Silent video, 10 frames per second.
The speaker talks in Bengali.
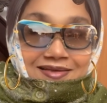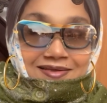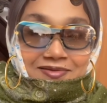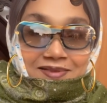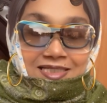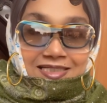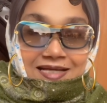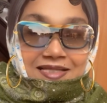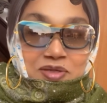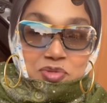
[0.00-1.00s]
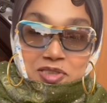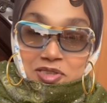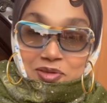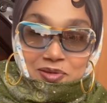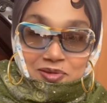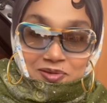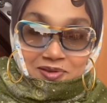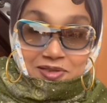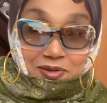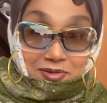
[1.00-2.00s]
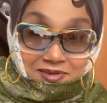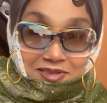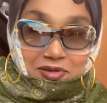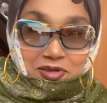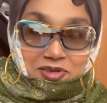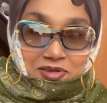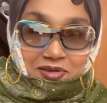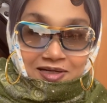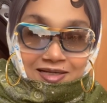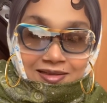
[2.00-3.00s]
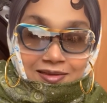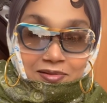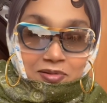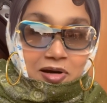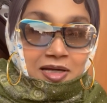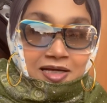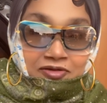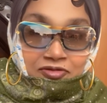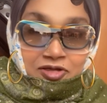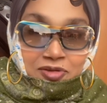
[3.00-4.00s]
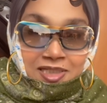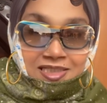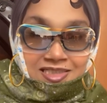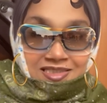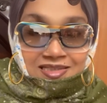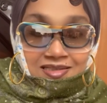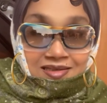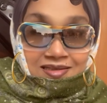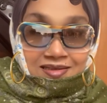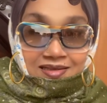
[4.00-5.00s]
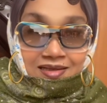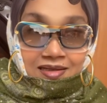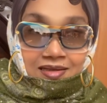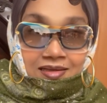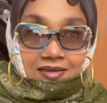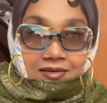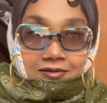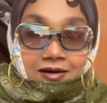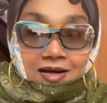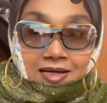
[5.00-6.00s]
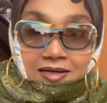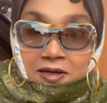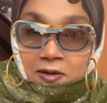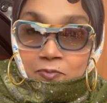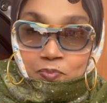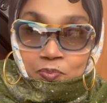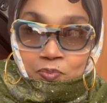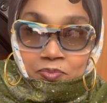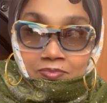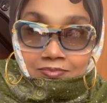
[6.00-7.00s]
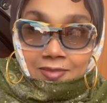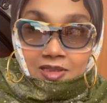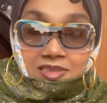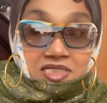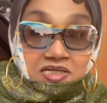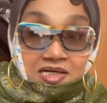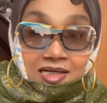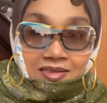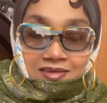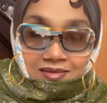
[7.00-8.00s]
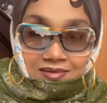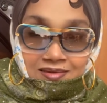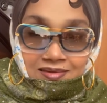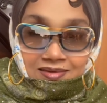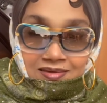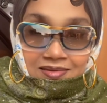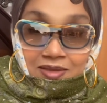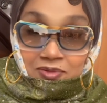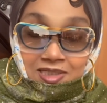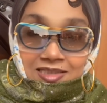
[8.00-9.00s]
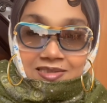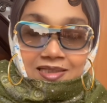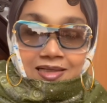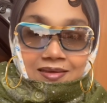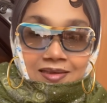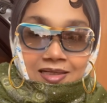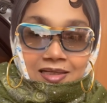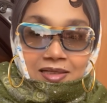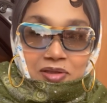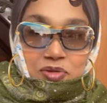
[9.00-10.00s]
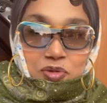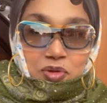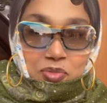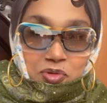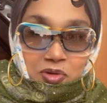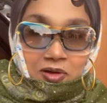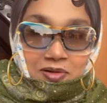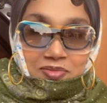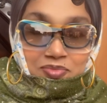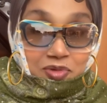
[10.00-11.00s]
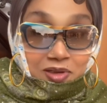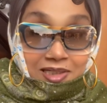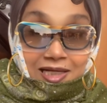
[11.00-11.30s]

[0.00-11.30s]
তোমাদের সাথে ভিডিওগুলো করি কত যে কষ্ট হয় হয় না ভিউয়ার্স হয় না শেয়ার তেমন একটা তবুও মনের